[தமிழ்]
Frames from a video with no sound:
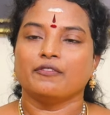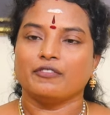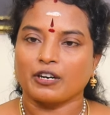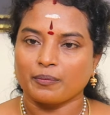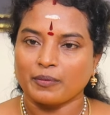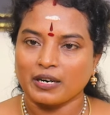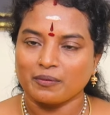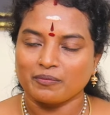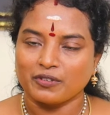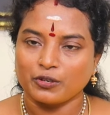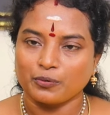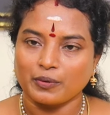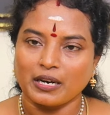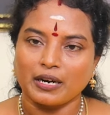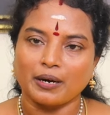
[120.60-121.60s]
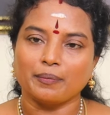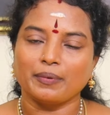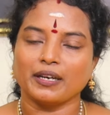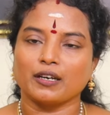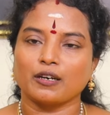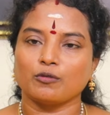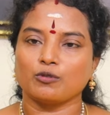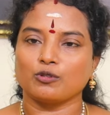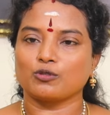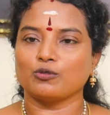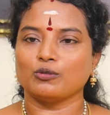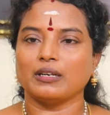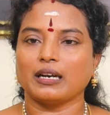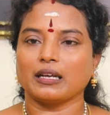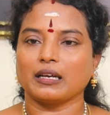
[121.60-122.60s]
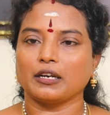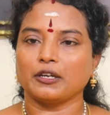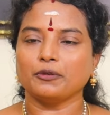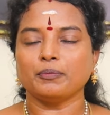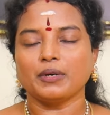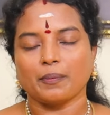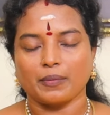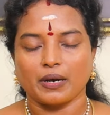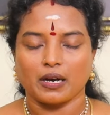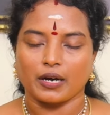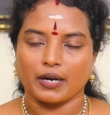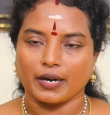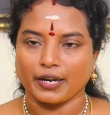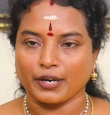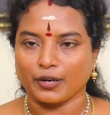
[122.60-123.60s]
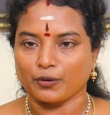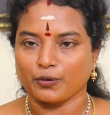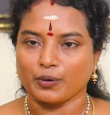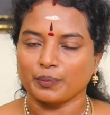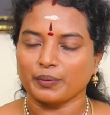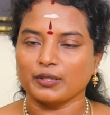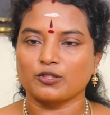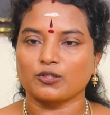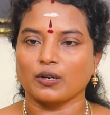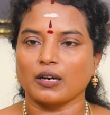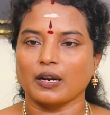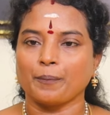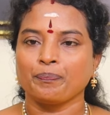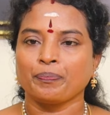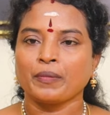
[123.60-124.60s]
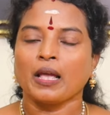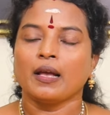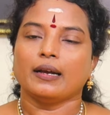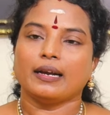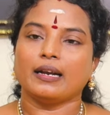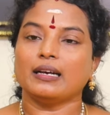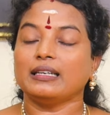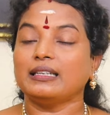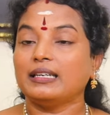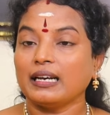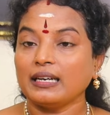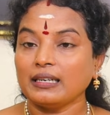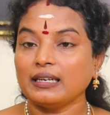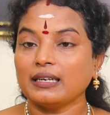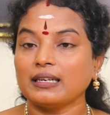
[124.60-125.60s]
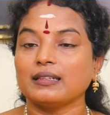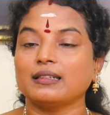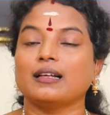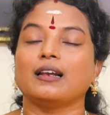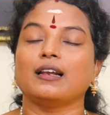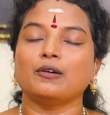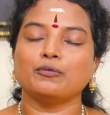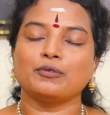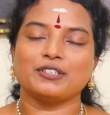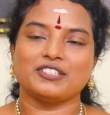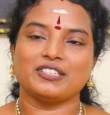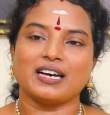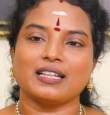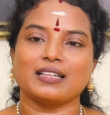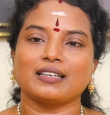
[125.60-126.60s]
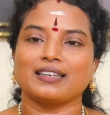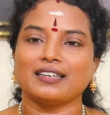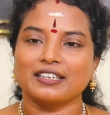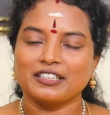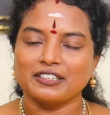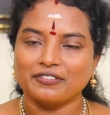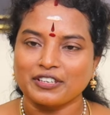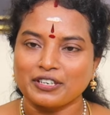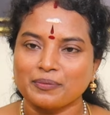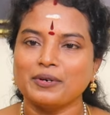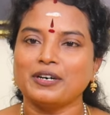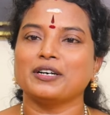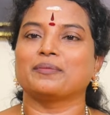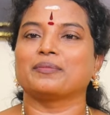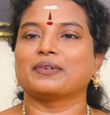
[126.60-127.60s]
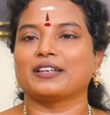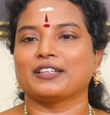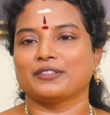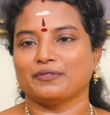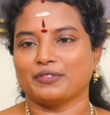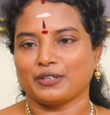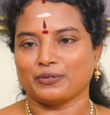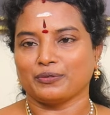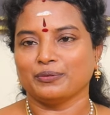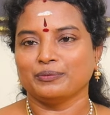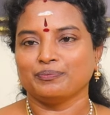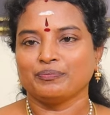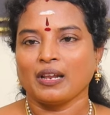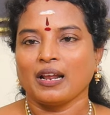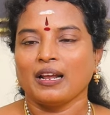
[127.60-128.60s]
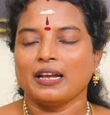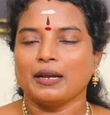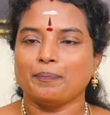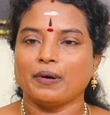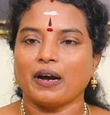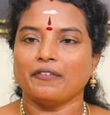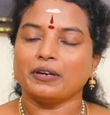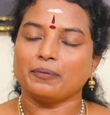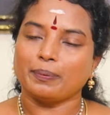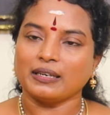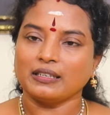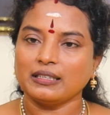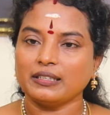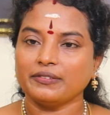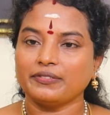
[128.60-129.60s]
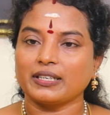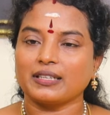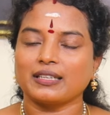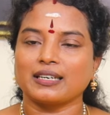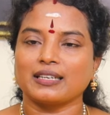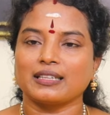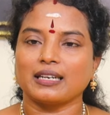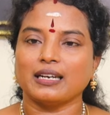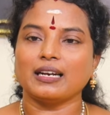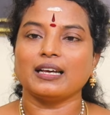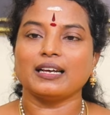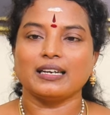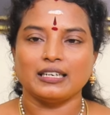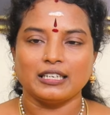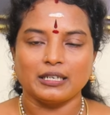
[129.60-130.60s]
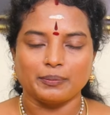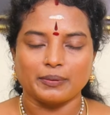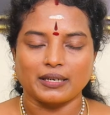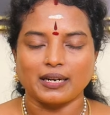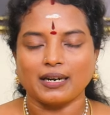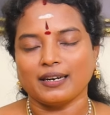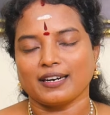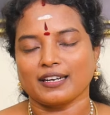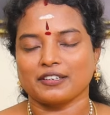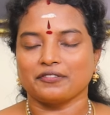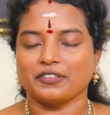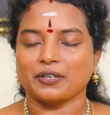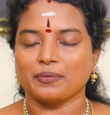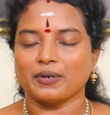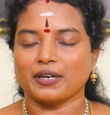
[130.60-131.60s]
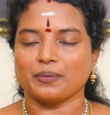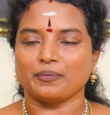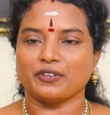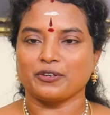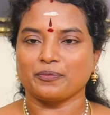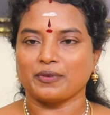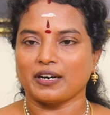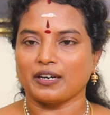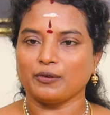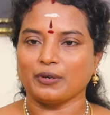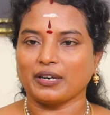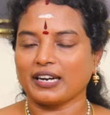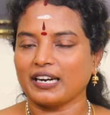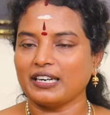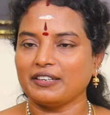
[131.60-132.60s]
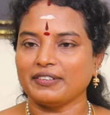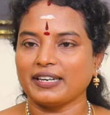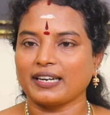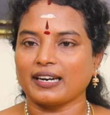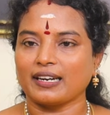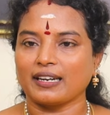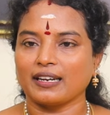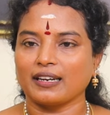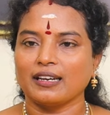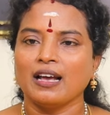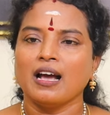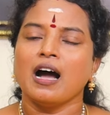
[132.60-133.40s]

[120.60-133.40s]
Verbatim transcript: வருமானம் வருமா அப்படிங்கிற ஒரு சூழ்நிலைகளையும் நம்ம ஆராயணும் அப்படின்னு சொல்லலாம் ஏன்னா எங்கே இருந்தெல்லாம் ஒரு ஜாதகருக்கு வருமானங்கிறது வரும் இப்போ அவர் பங்கு வர்த்தகத்தில் நான் ஈடுபட்டால் எனக்கு வருமானம் வருமானு ஒரு கேள்வியை கேட்டார்